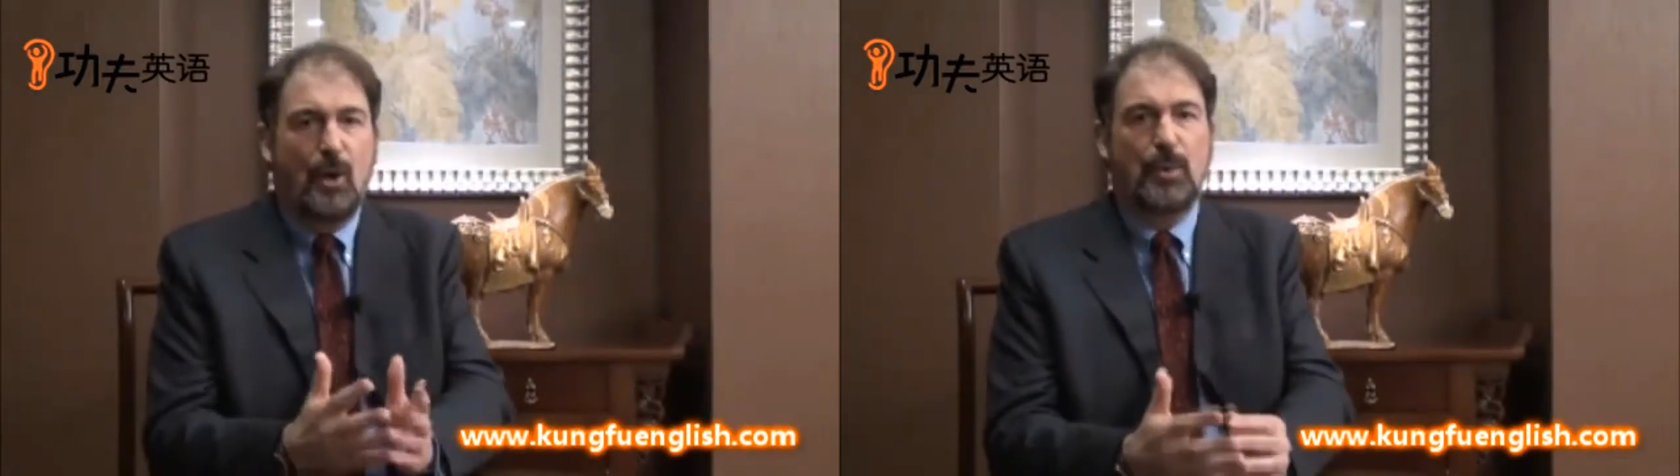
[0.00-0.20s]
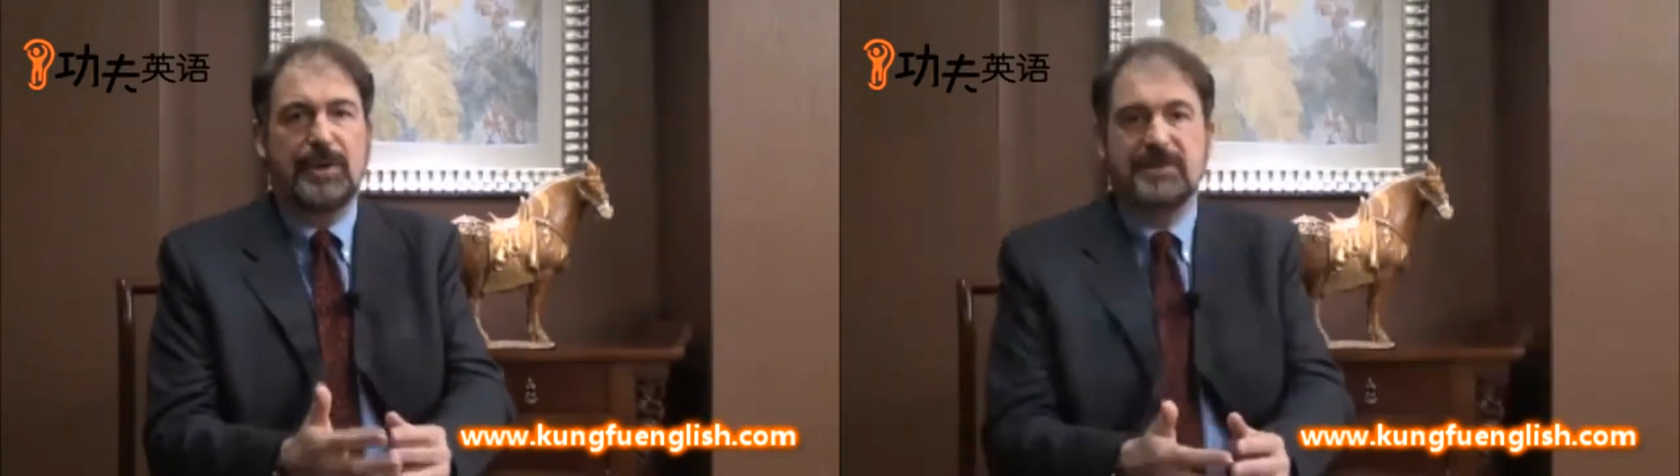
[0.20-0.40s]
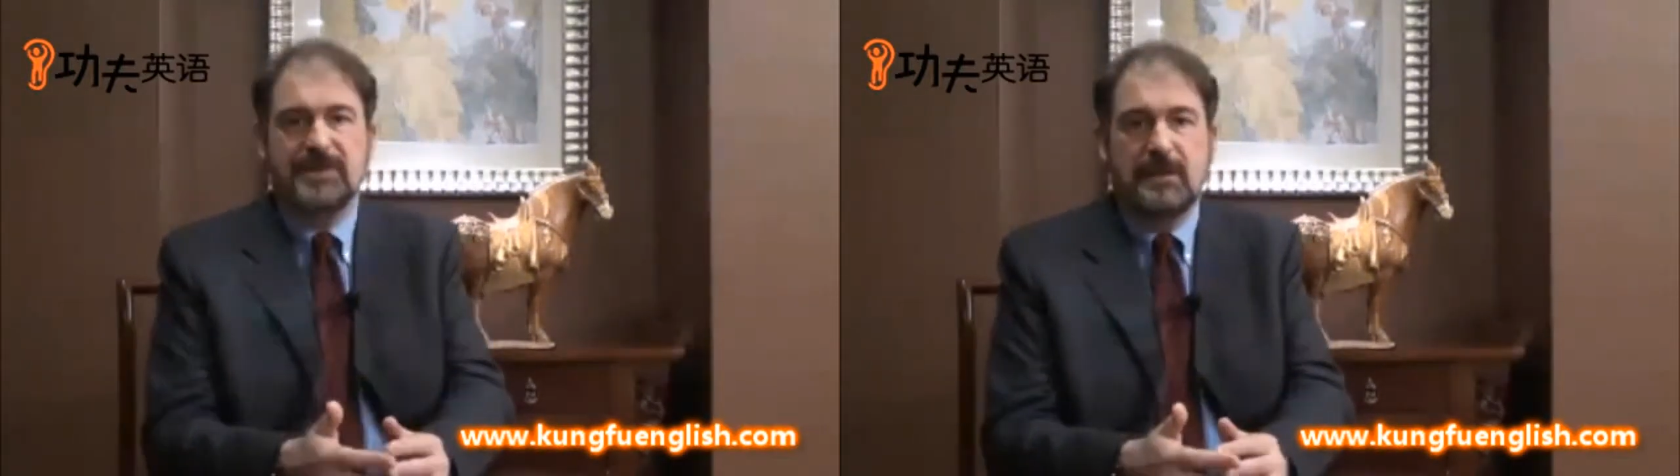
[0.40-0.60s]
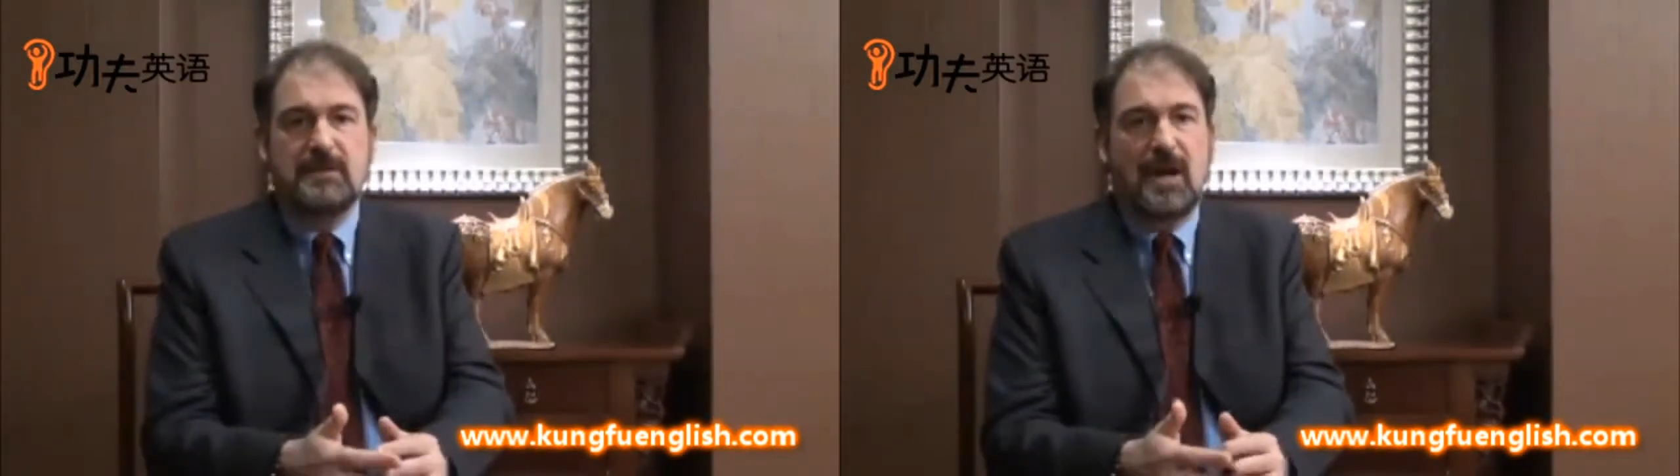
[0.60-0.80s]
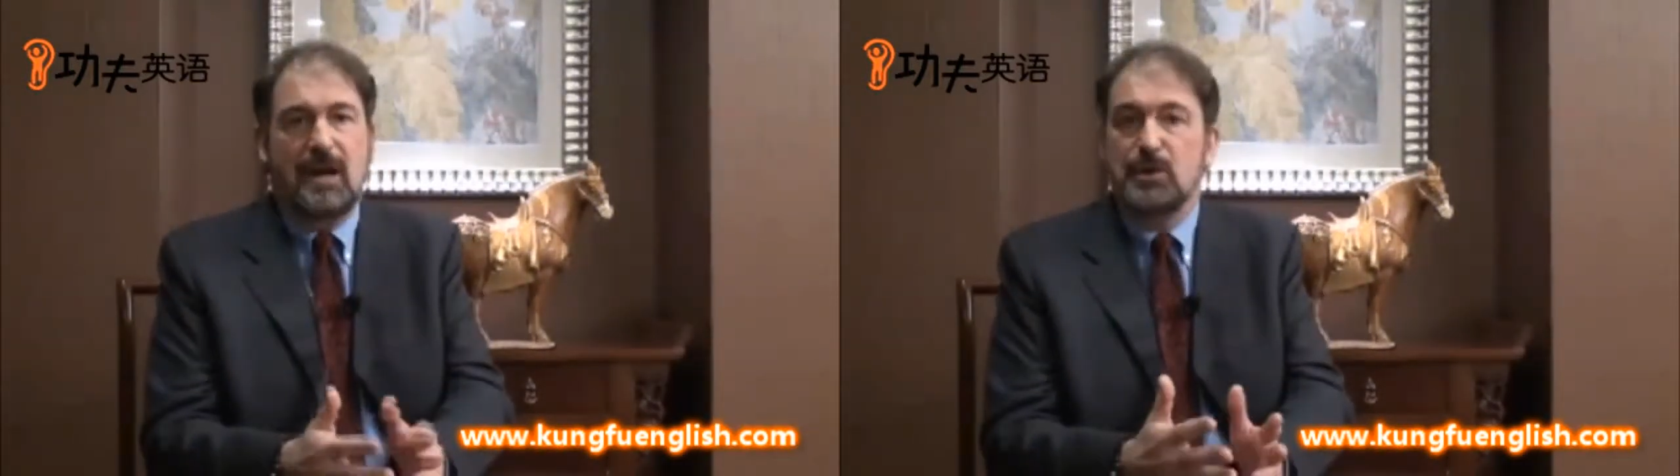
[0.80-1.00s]
会
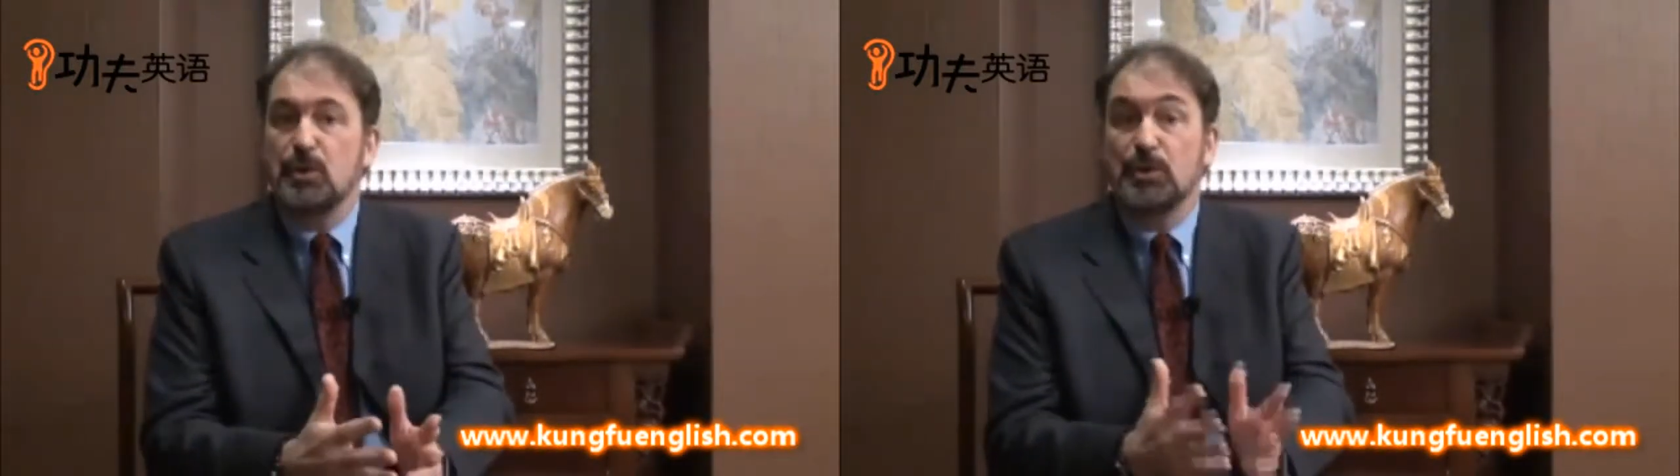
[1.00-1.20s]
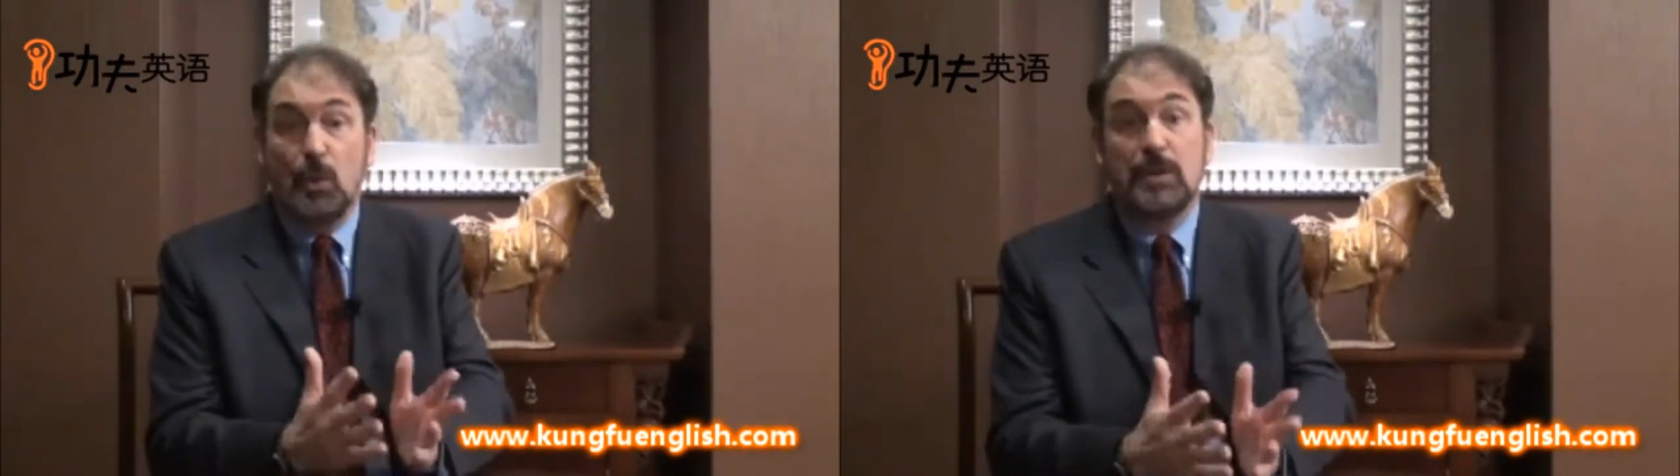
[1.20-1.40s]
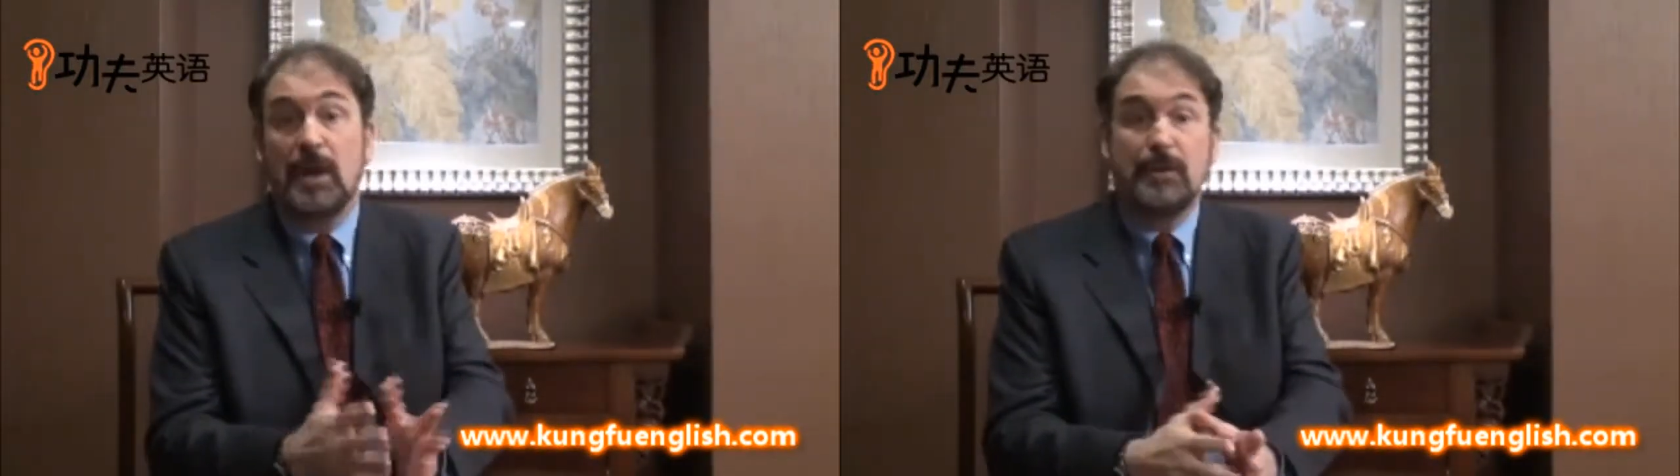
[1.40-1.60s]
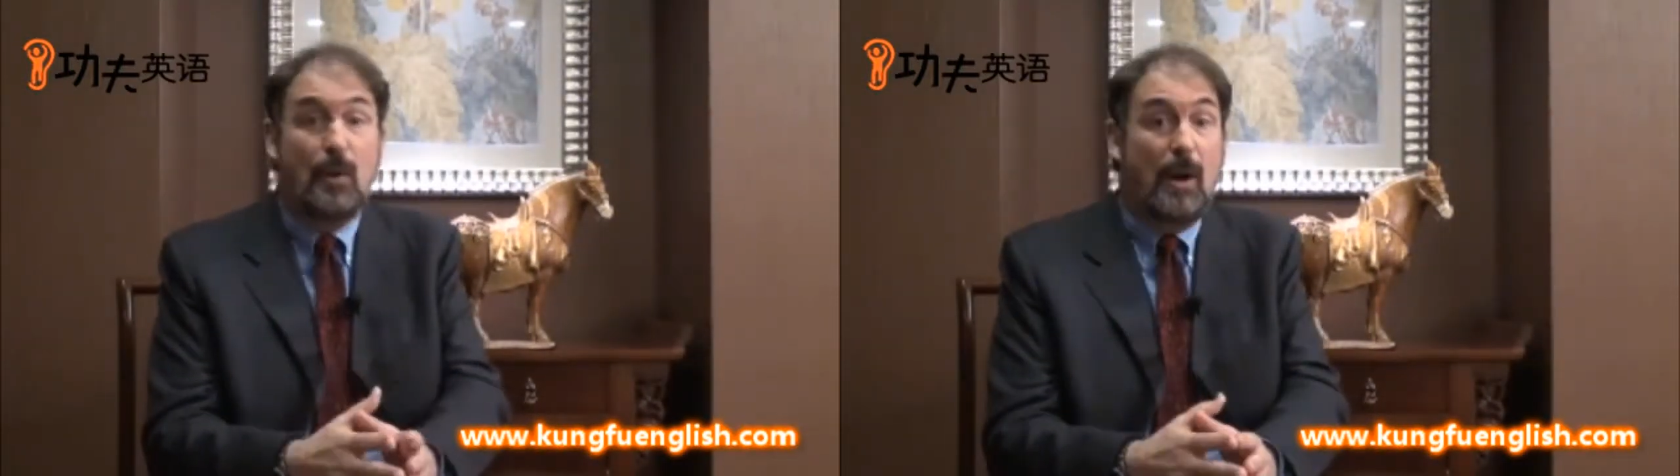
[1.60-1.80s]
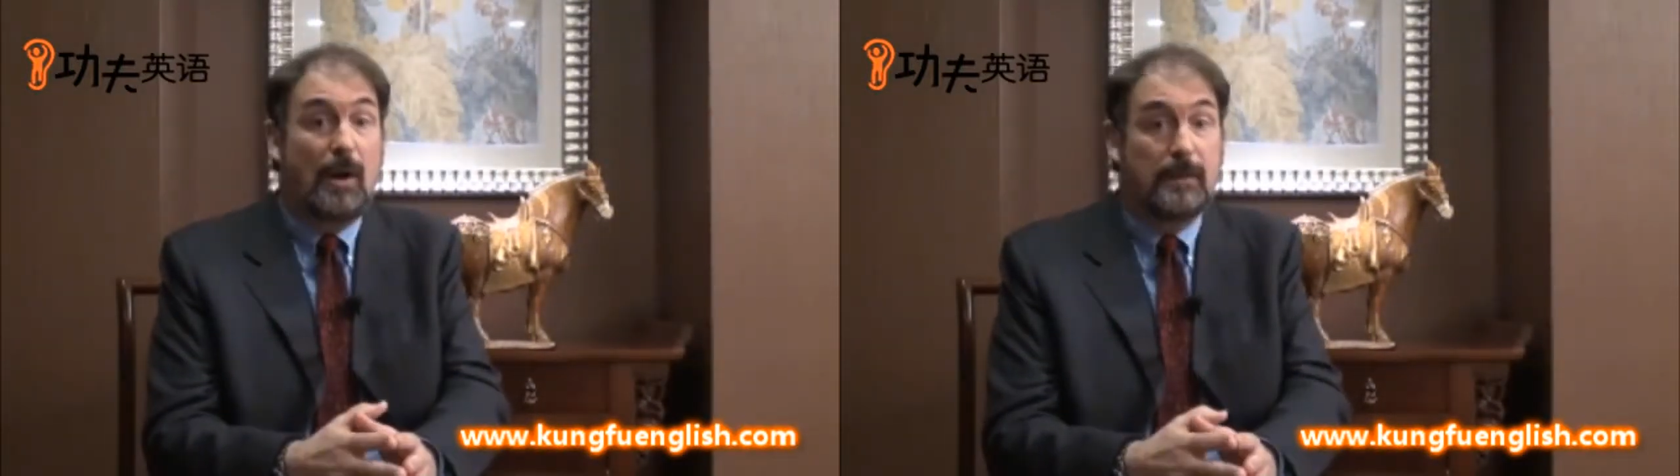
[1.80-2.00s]
经常说同样
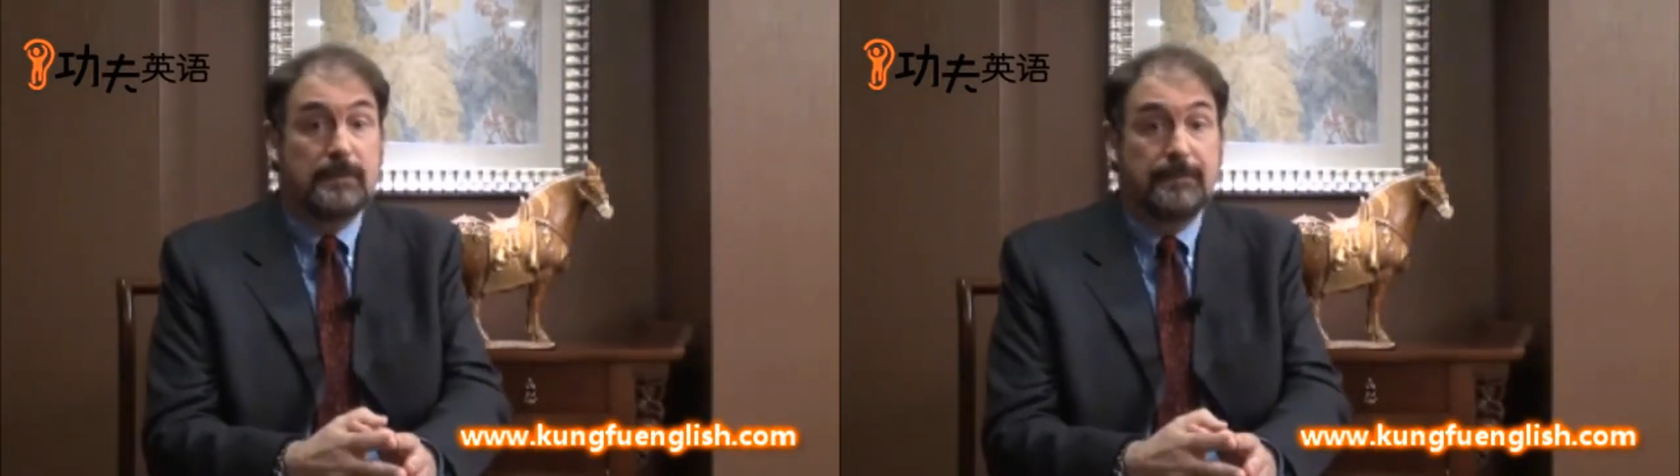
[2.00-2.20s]
的话，